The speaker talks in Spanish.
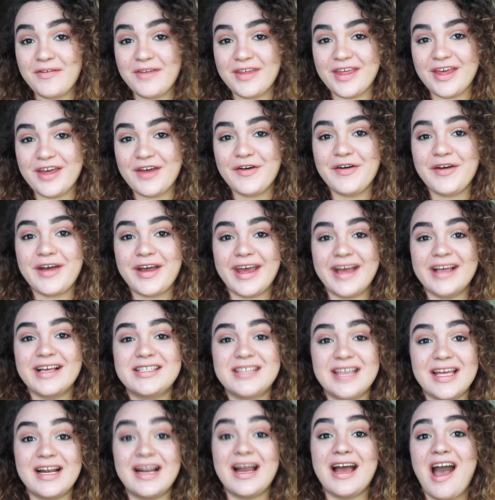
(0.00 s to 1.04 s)
video que
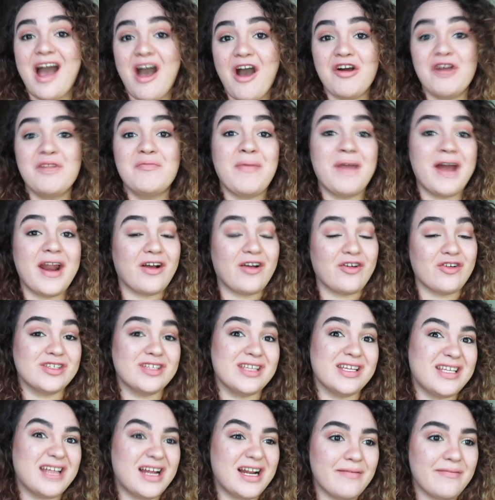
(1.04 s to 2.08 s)
es el Howl para
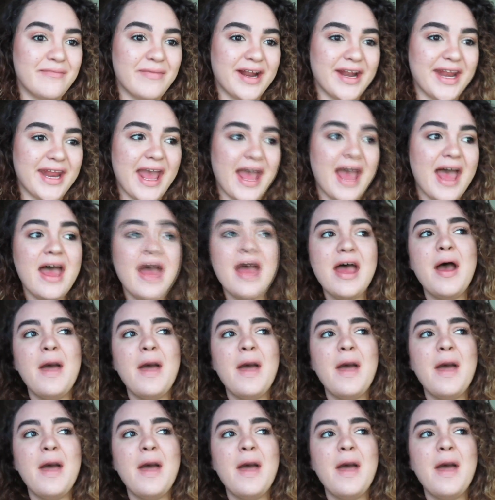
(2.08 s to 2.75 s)
cosas de Alemania